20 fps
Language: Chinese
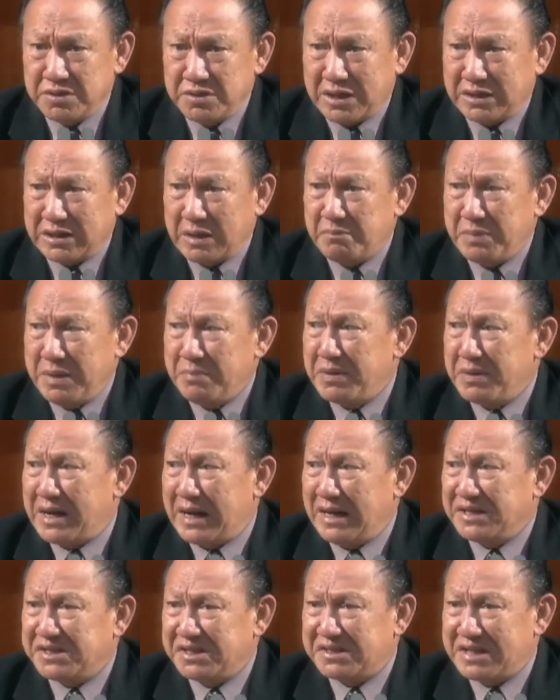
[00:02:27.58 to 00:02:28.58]
让他比别的
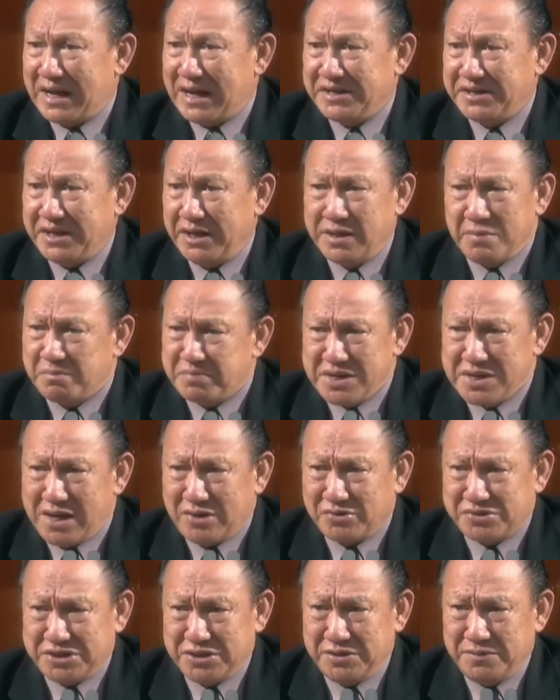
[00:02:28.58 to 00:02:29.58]
孩子大一点点，不
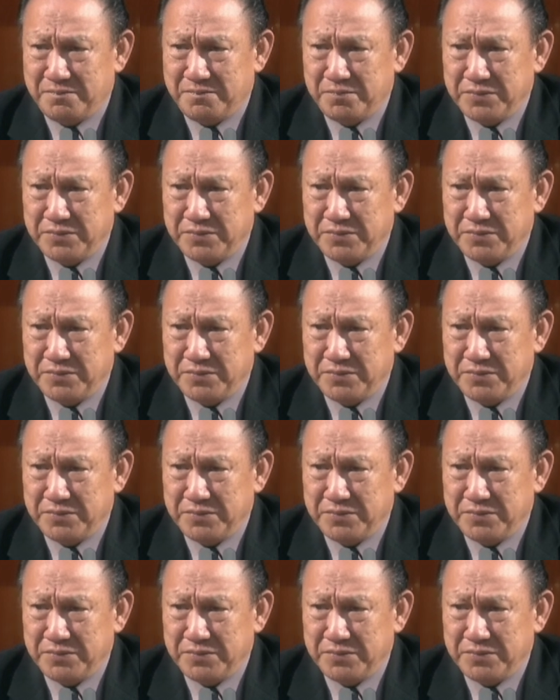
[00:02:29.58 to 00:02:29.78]
要紧。